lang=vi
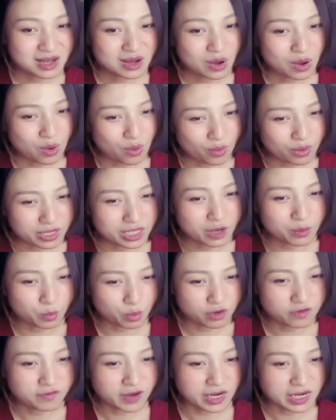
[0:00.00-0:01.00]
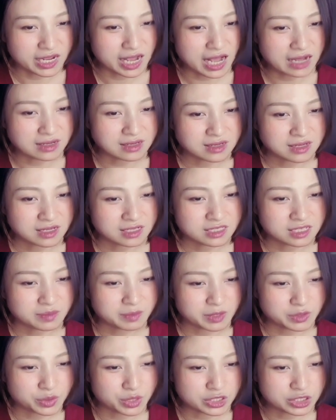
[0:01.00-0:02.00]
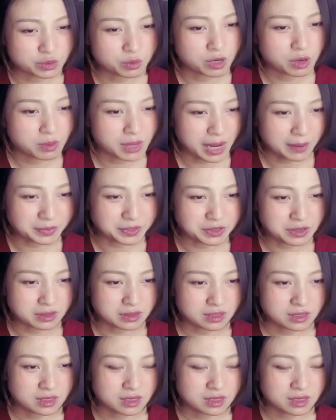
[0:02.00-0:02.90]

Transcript: Hổ kiều muốn phản kháng nhưng mà thủy trung không làm được